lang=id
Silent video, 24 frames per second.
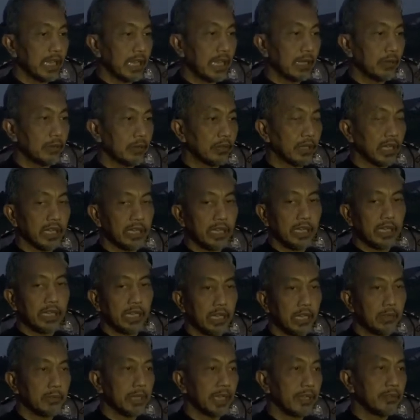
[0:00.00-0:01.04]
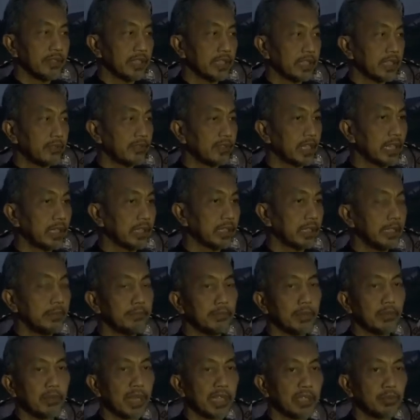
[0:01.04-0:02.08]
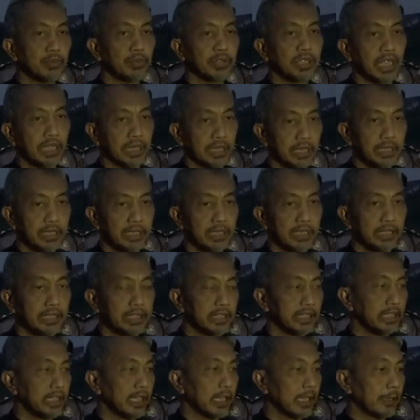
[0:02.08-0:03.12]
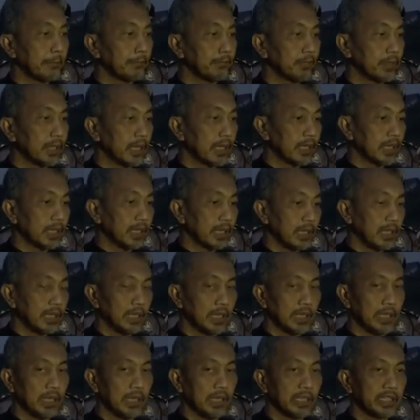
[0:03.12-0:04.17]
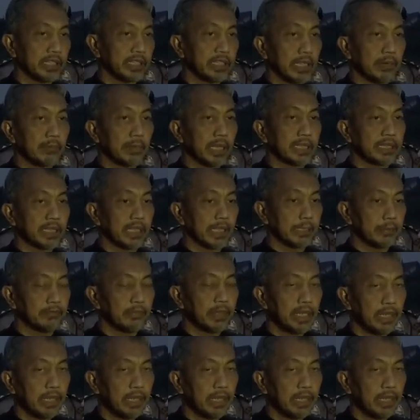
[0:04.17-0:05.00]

lakukan adalah mengefektifkan tim pematusan di setiap uh, kecamatan.